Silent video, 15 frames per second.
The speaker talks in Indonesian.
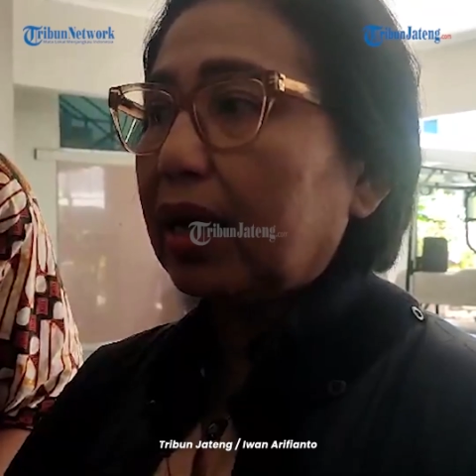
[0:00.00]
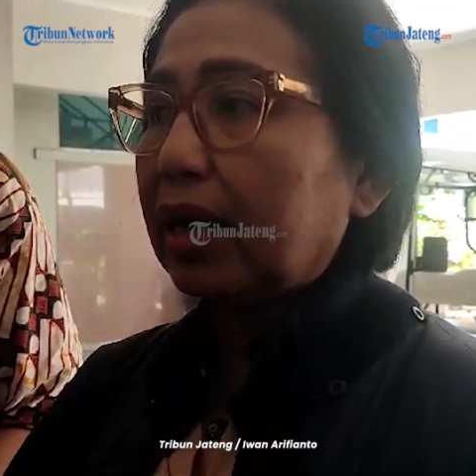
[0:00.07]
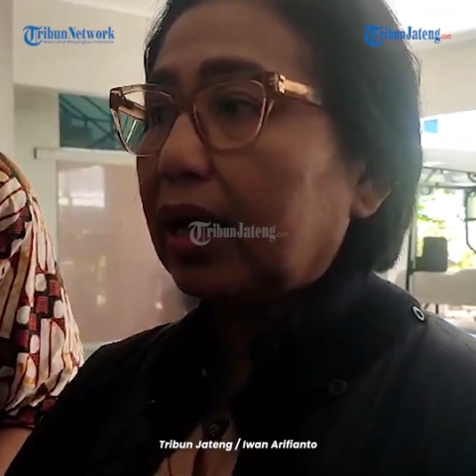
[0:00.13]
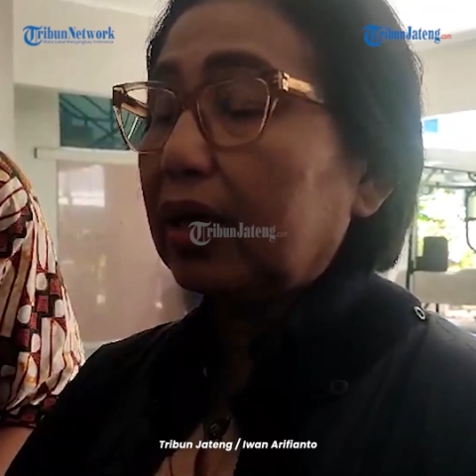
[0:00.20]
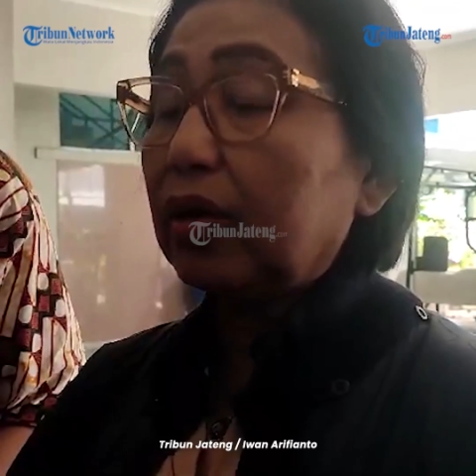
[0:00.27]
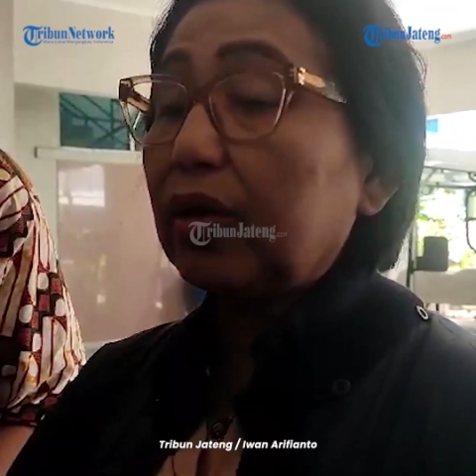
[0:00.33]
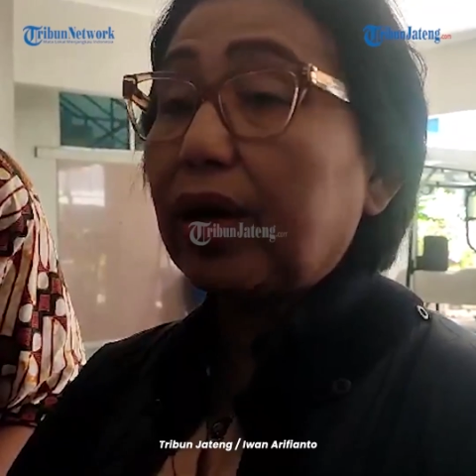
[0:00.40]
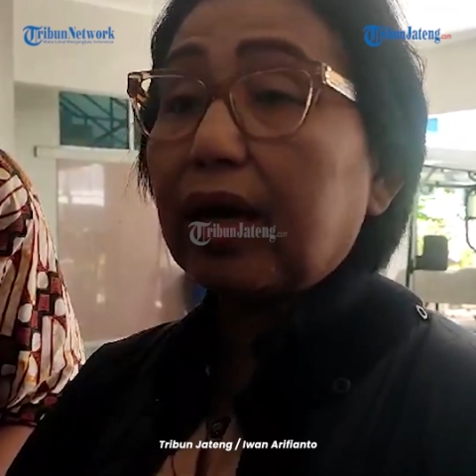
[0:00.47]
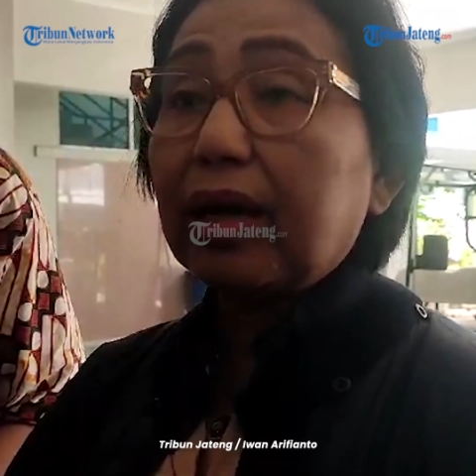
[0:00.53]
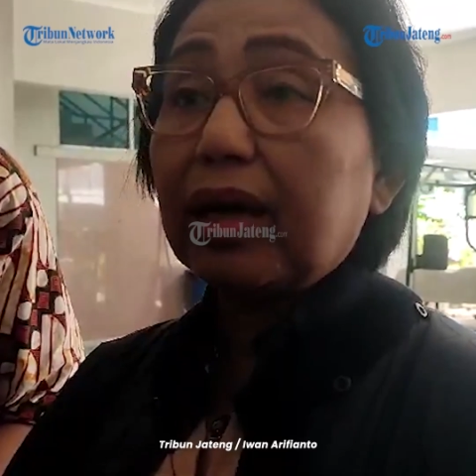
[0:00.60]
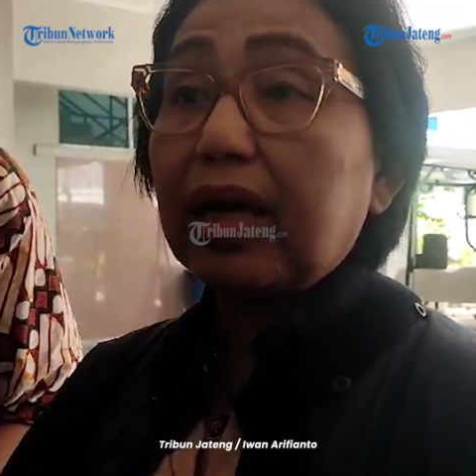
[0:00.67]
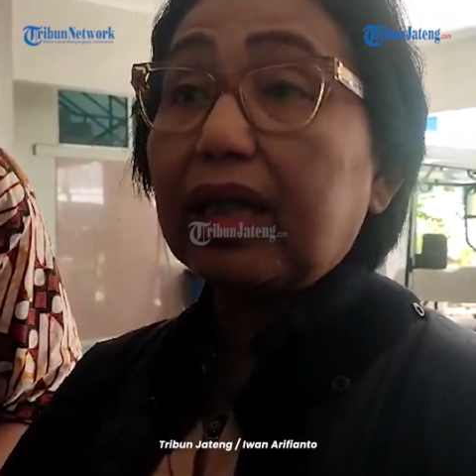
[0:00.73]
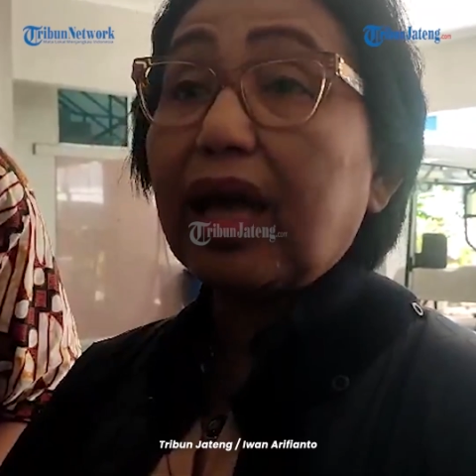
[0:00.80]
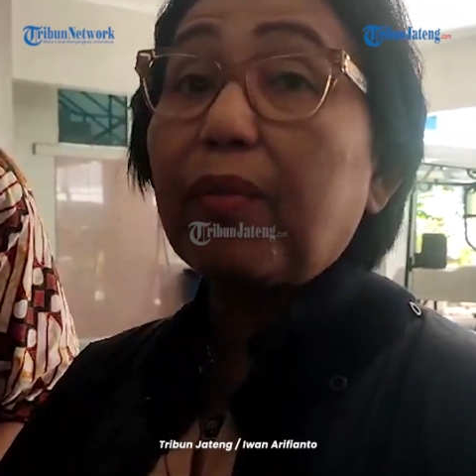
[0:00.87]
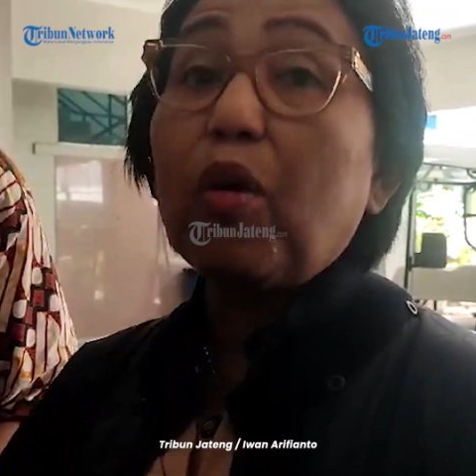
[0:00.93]
Nah, itu yang
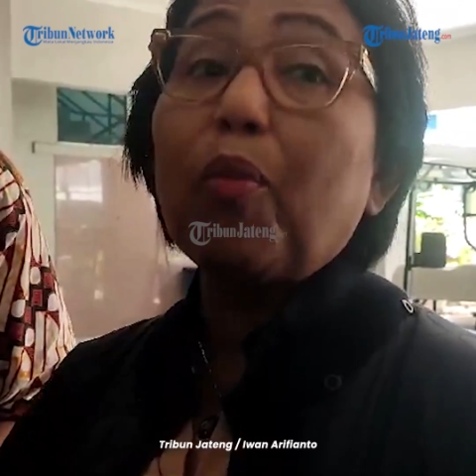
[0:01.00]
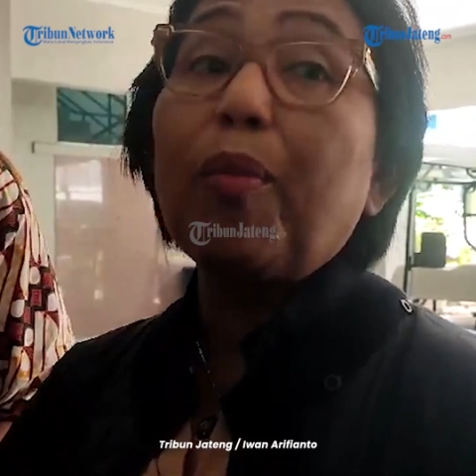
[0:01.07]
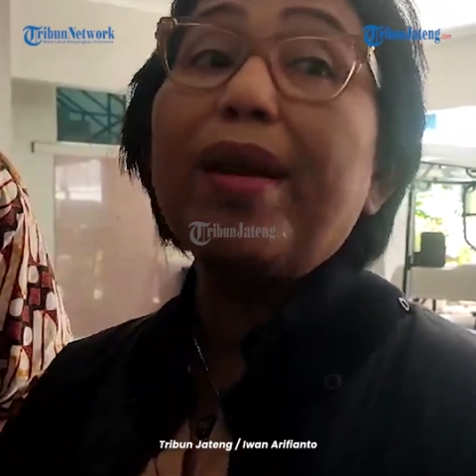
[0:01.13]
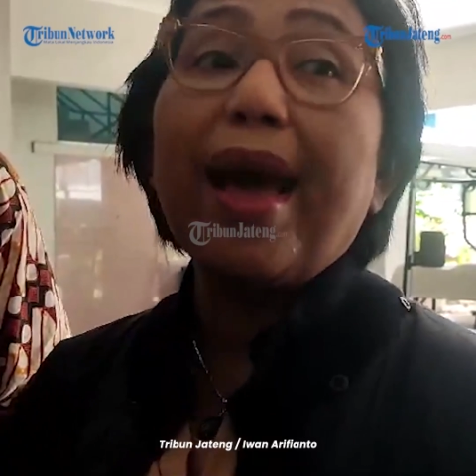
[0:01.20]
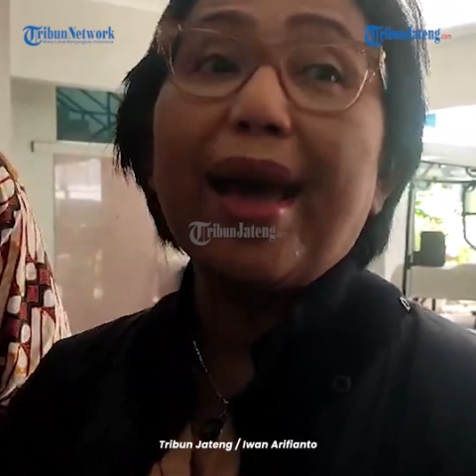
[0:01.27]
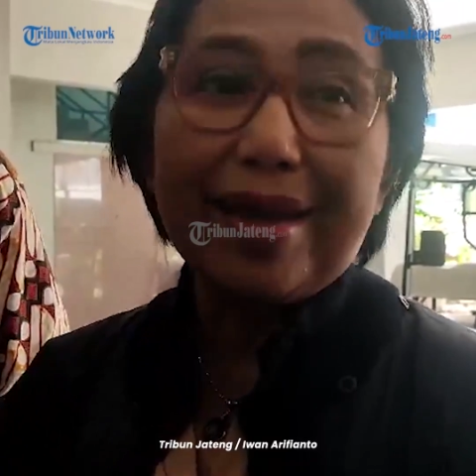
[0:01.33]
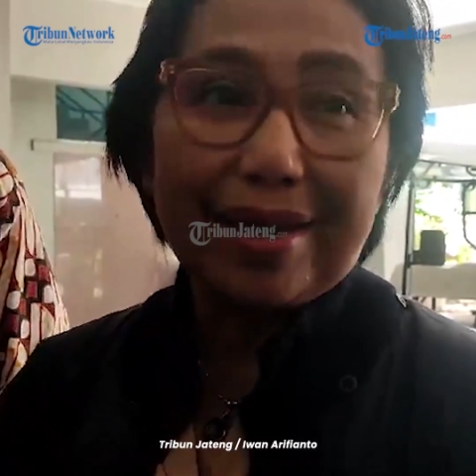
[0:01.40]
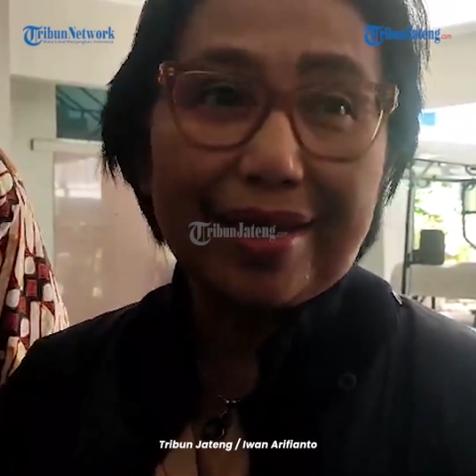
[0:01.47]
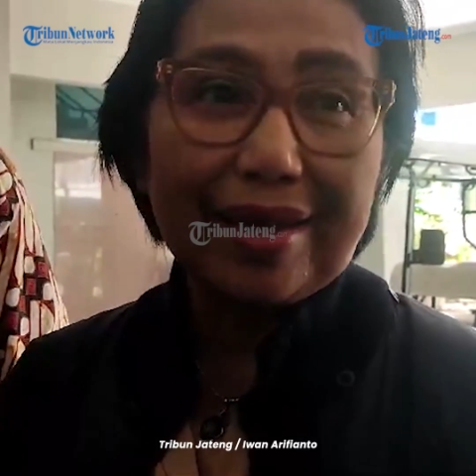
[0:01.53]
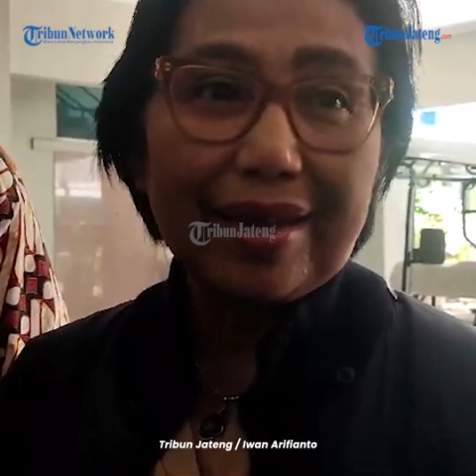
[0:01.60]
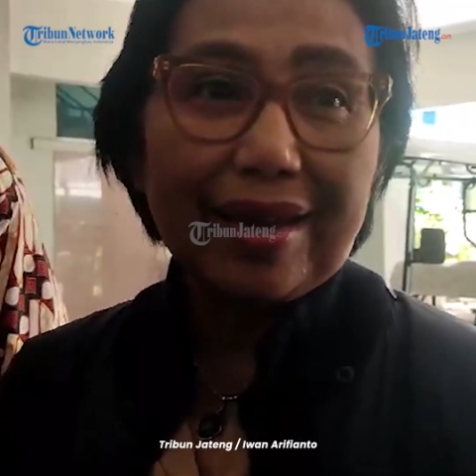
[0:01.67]
kita mau benahi.